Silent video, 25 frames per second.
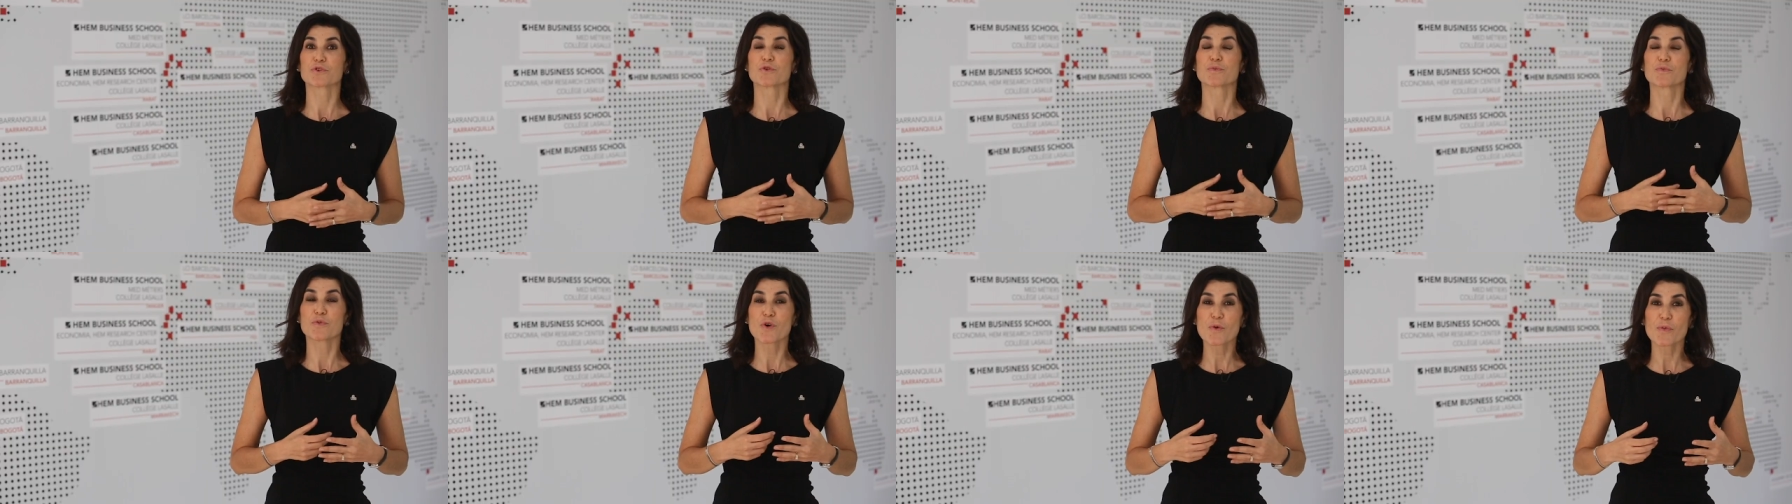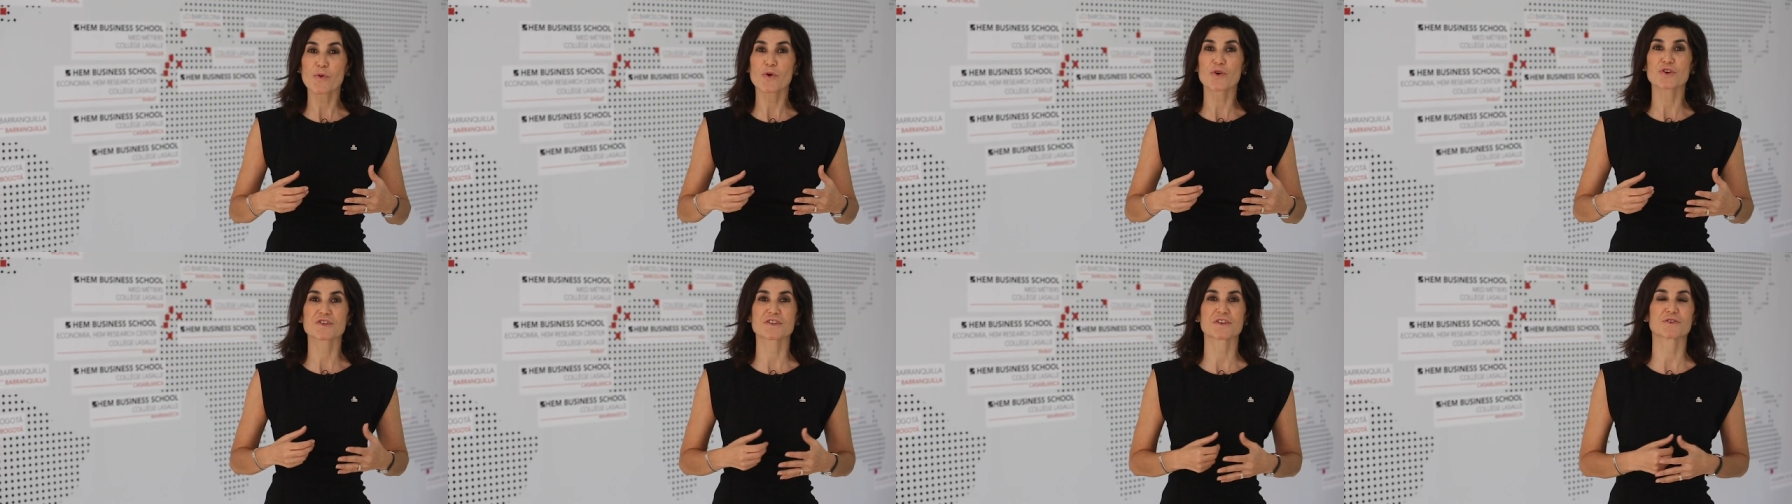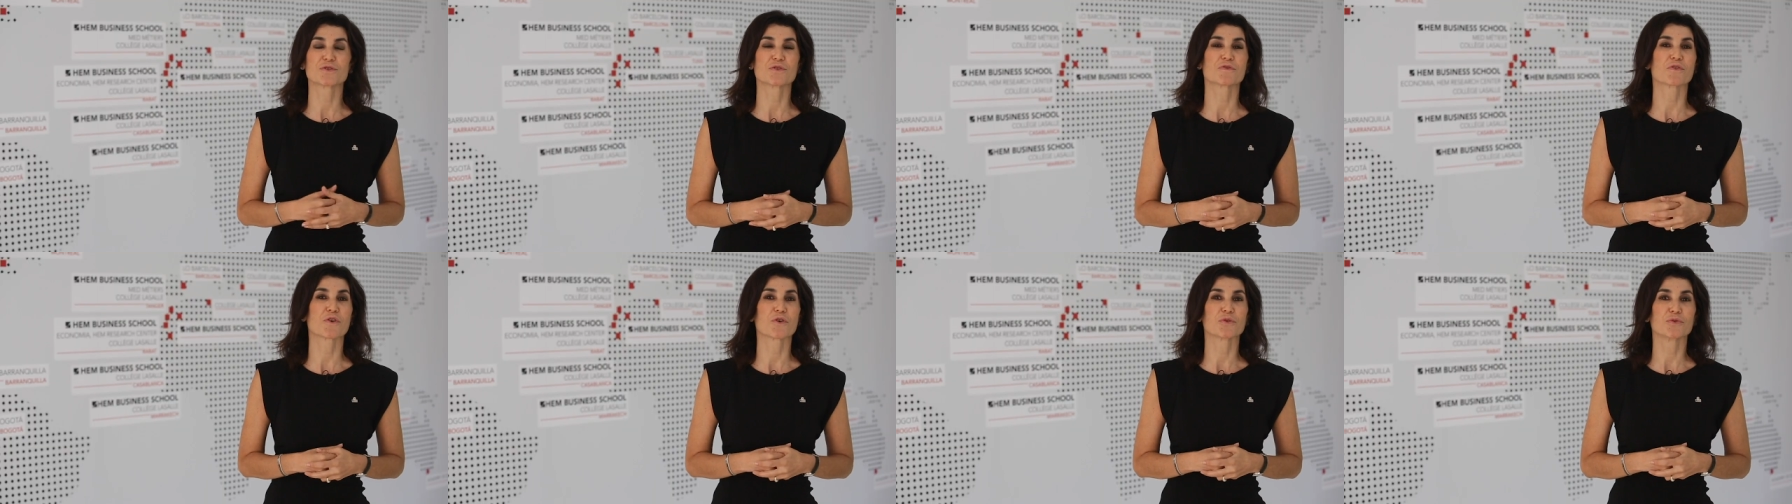de beaux
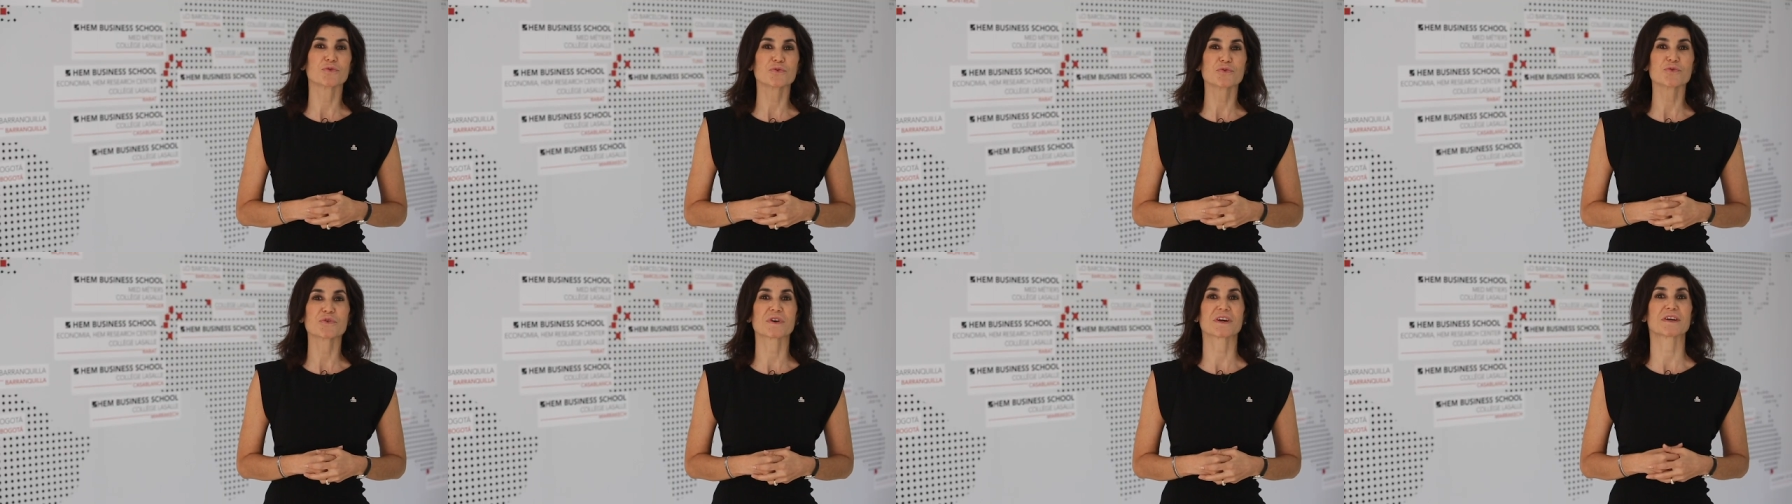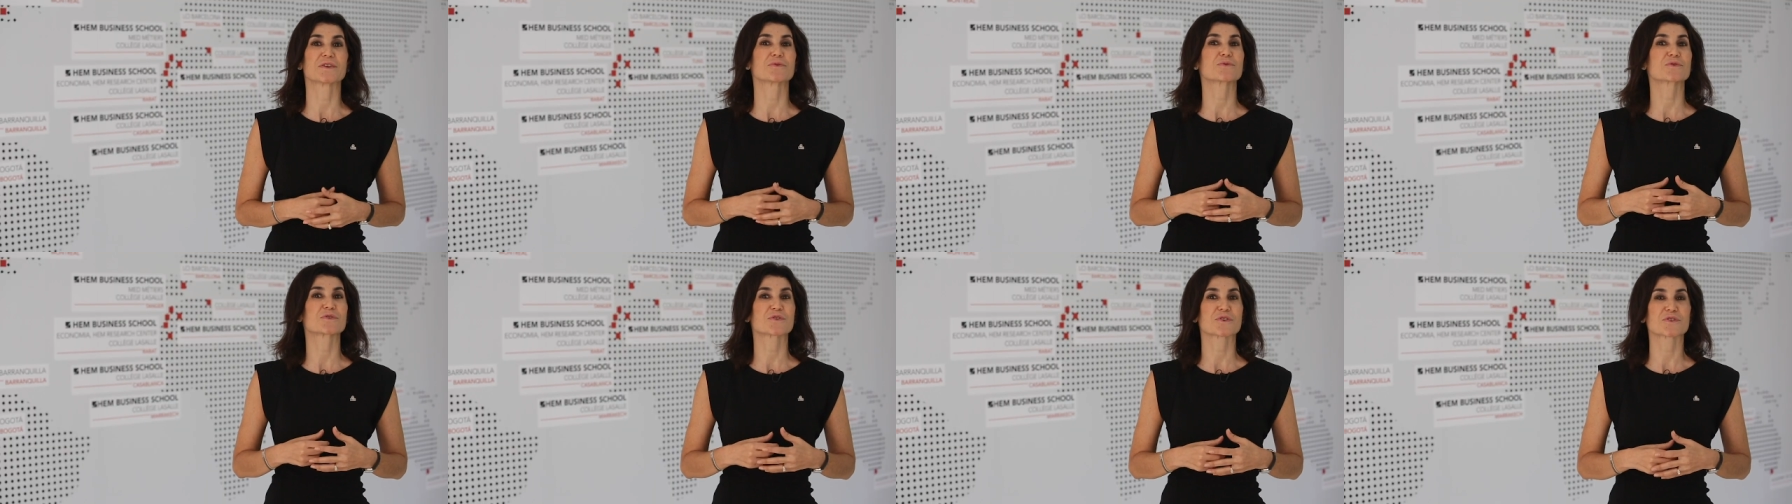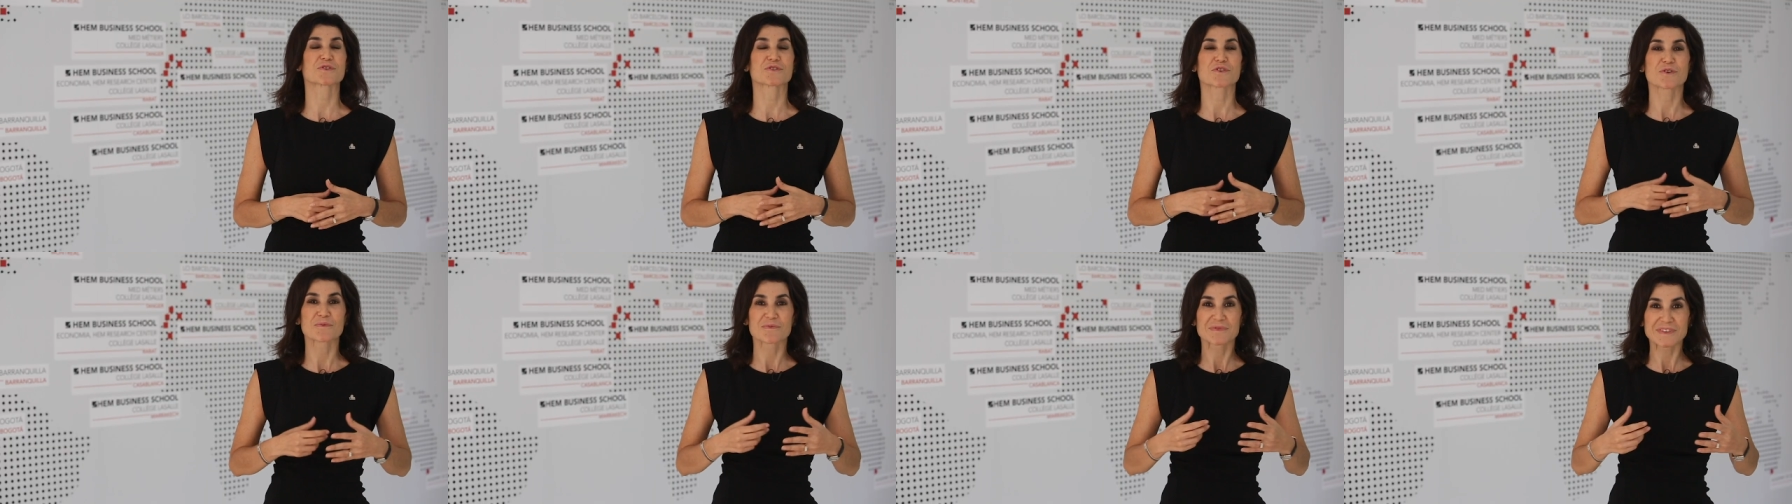projets devant nous et nous
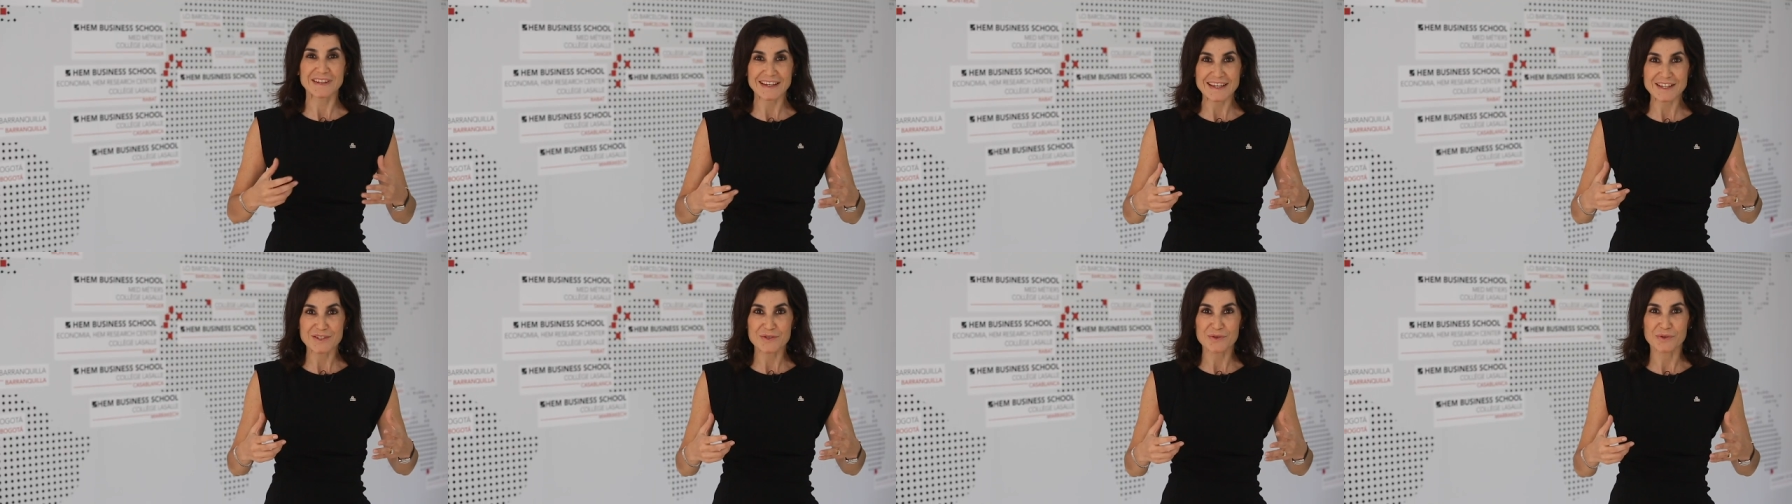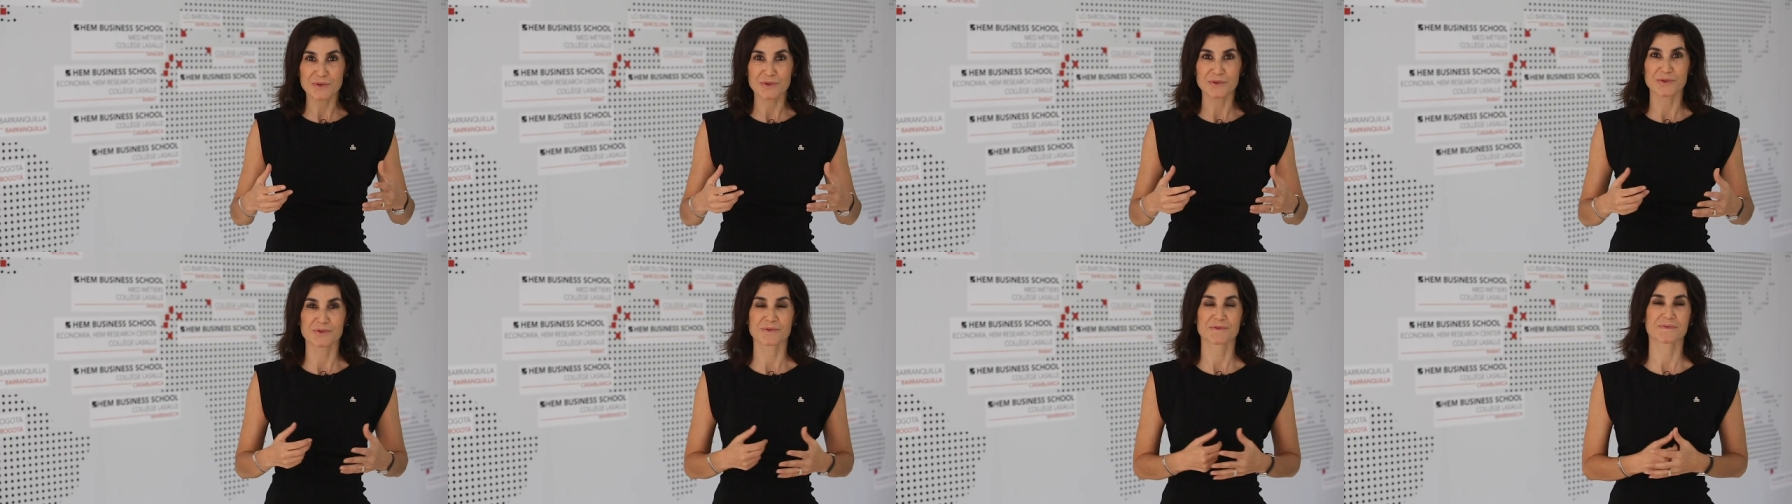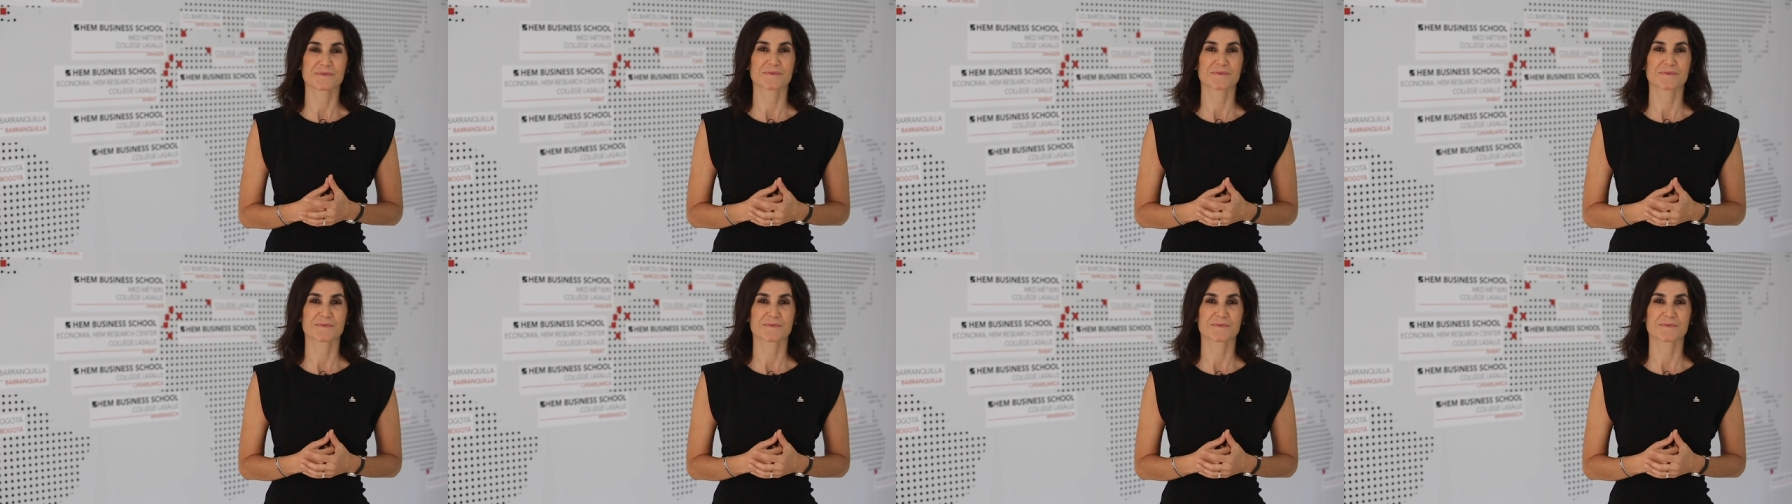en sommes très heureux.